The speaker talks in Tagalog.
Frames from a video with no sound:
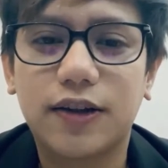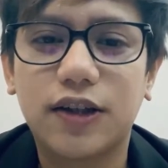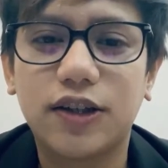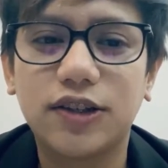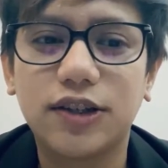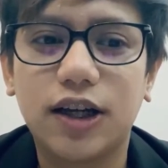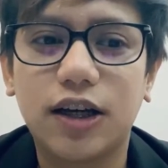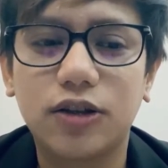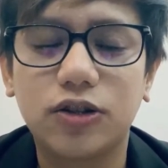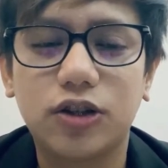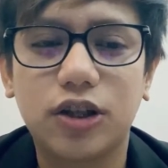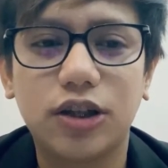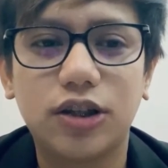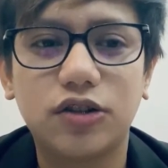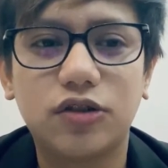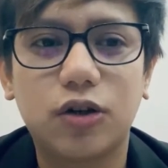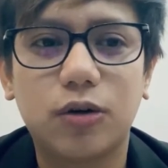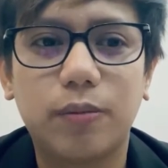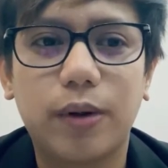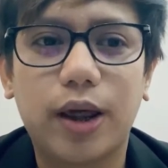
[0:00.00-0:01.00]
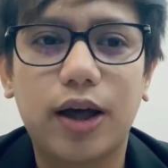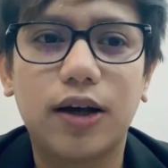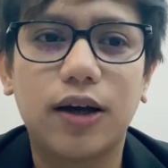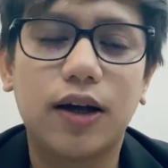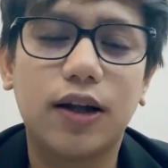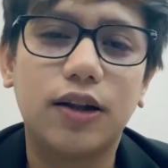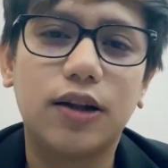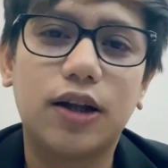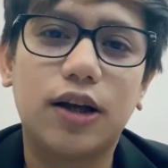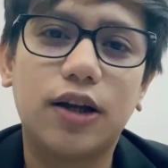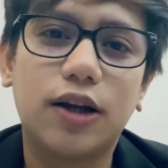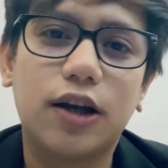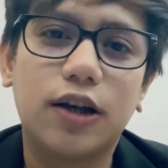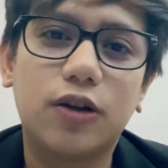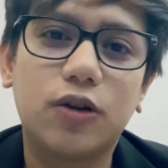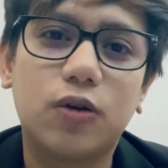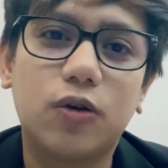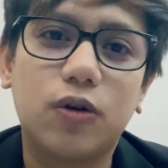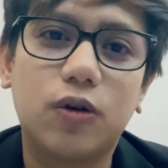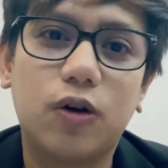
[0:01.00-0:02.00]
Kasi actually sobrang ganda
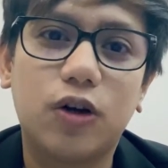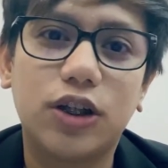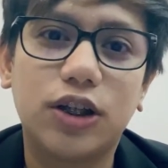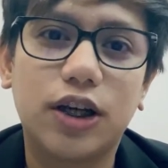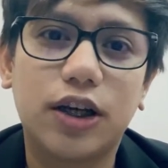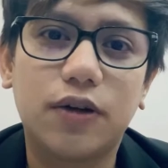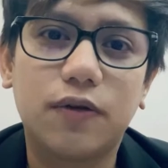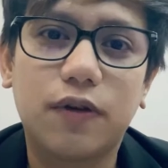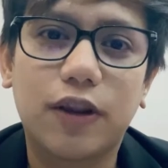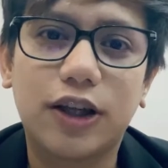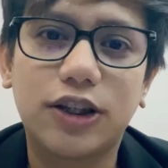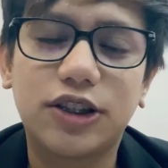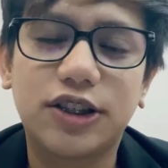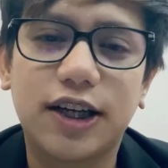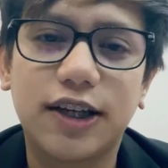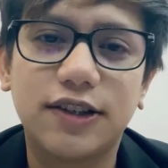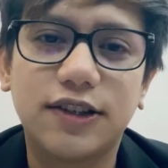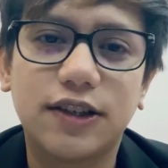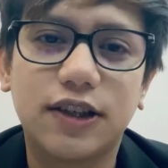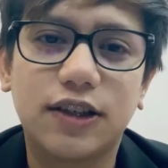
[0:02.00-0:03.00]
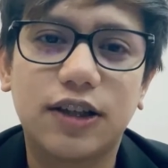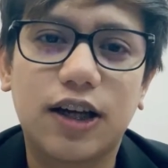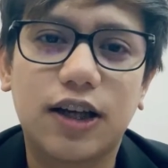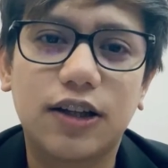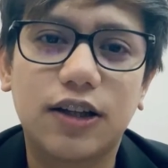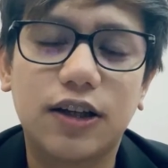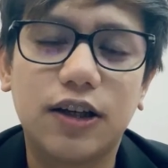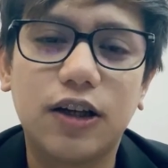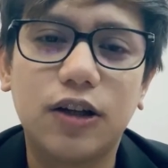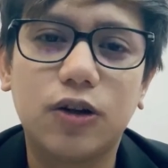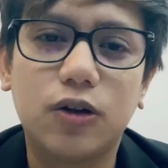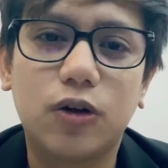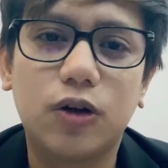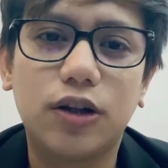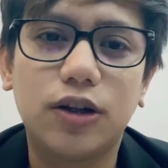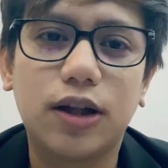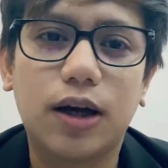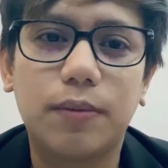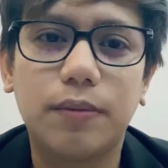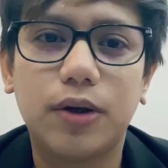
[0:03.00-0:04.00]
nitong online franchising natin na to.
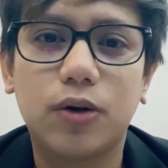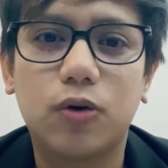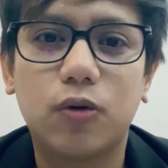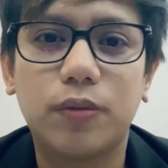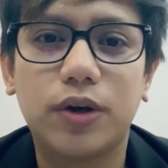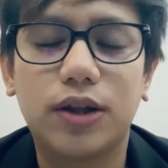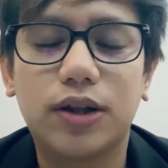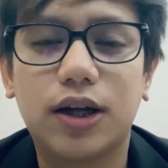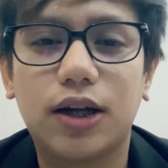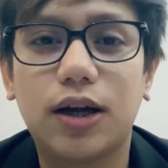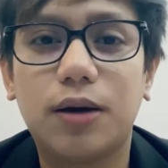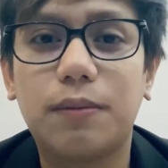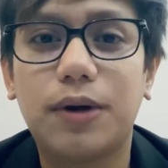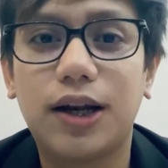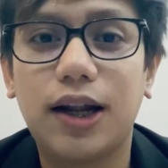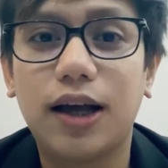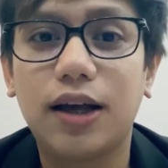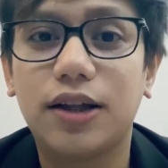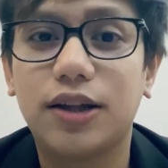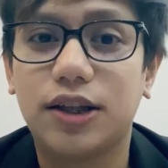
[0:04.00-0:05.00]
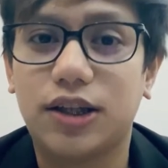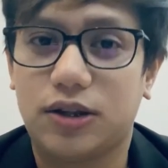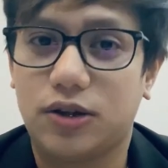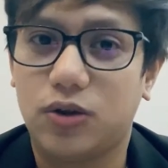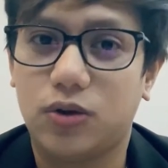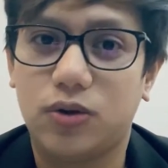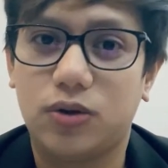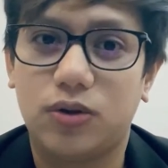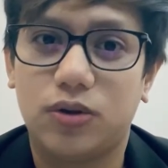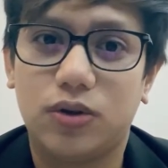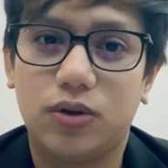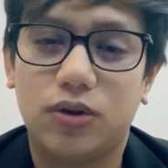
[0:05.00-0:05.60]
Ang daming kumita ng malaki dito.